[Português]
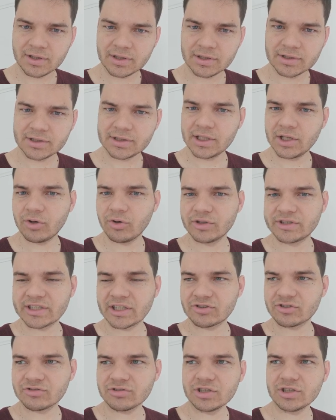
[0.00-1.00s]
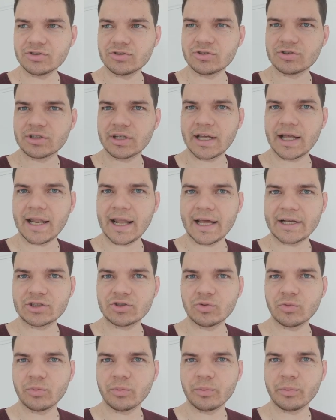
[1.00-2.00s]
se os Estados Unidos
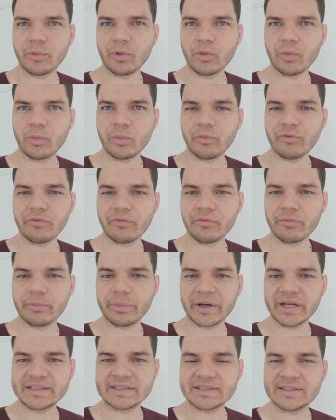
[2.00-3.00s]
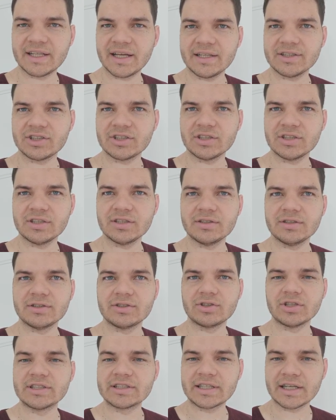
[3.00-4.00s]
elege um, um presidente
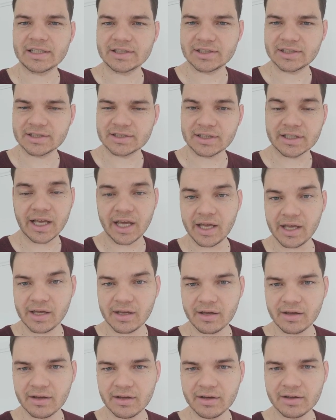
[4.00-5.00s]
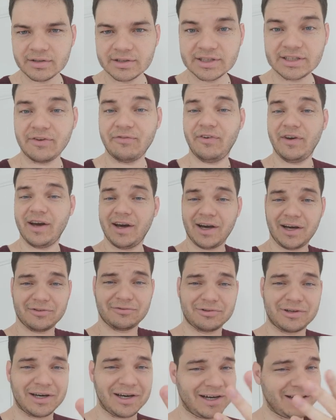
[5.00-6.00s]
esquerdista. E aí? A gente tá
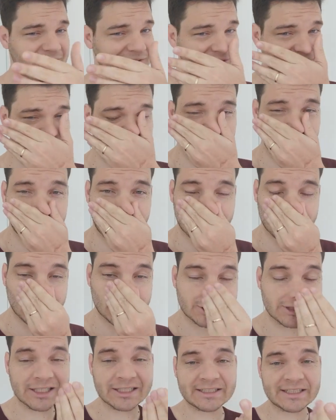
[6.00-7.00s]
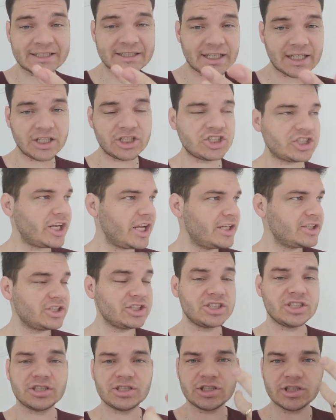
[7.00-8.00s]
ferrado, cara. A gente tá ferrado, a gente tem que ser inteligente. A
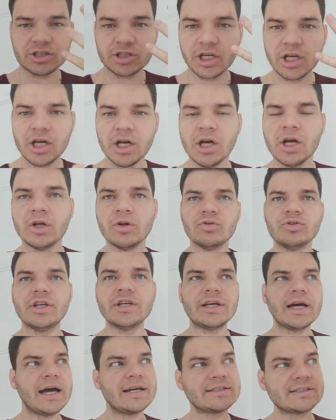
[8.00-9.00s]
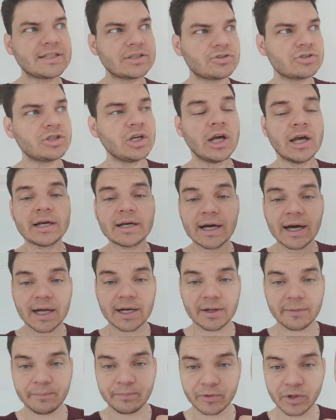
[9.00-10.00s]
gente, a gente não tem gás. Ah, Estados Unidos.
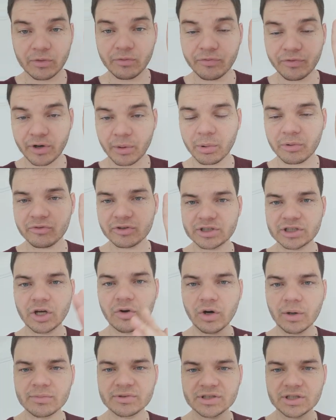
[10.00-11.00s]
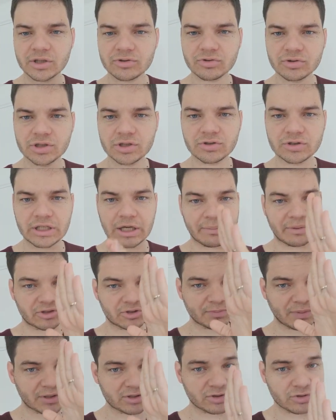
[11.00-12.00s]
Cara, eu vou falar pra você, eu amo os Estados Unidos, cara, mas
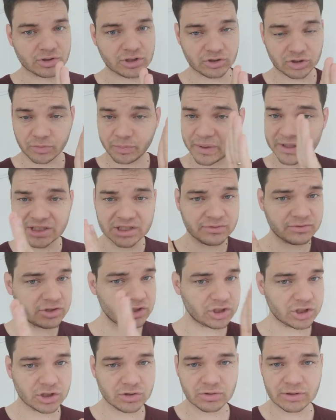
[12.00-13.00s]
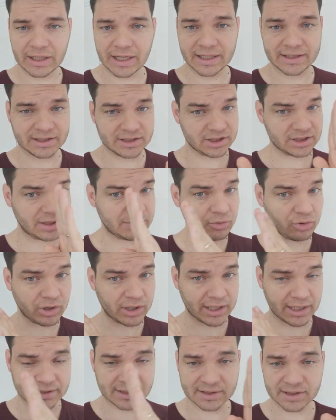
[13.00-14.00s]
os Estados Unidos é um país dividido, cara. Existem
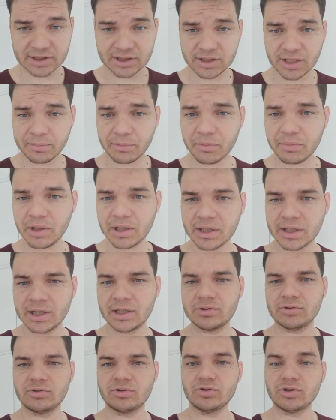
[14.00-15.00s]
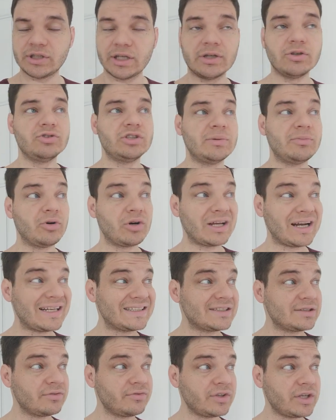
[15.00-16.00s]
democratas e existem republicanos. E os,
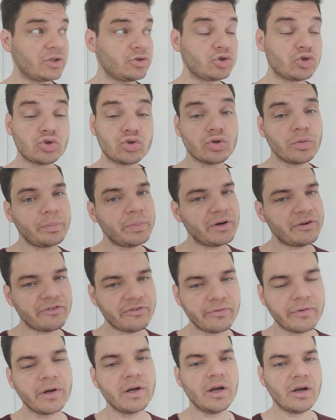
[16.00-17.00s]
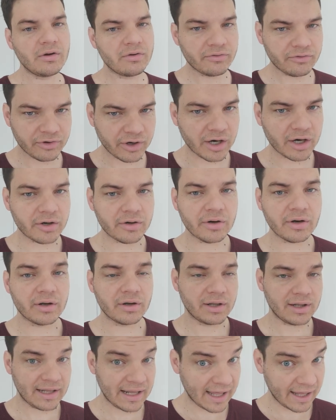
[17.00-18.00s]
democratas estão virando super
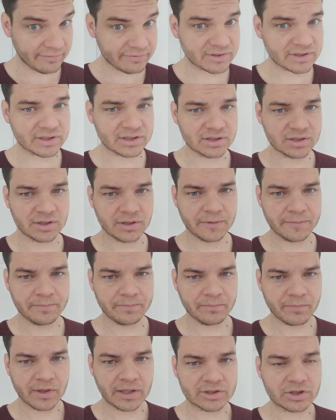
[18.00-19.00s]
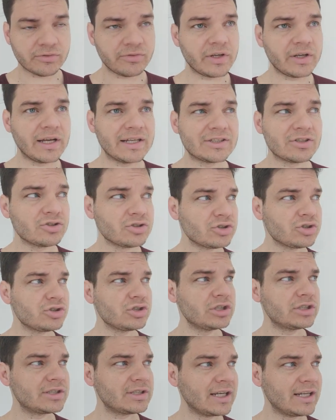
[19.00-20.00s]
far left. Estão, estão,
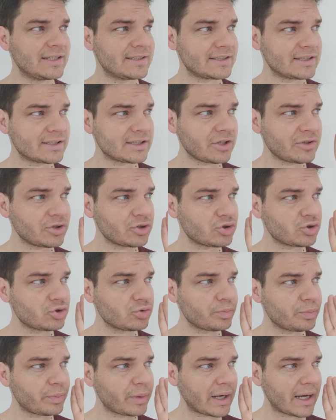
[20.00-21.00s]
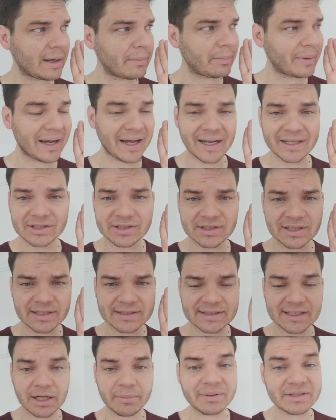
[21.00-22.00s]
eles estão indo pra, pra área
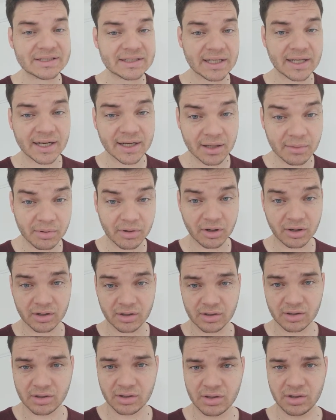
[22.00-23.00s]
extrema esquerda, brother.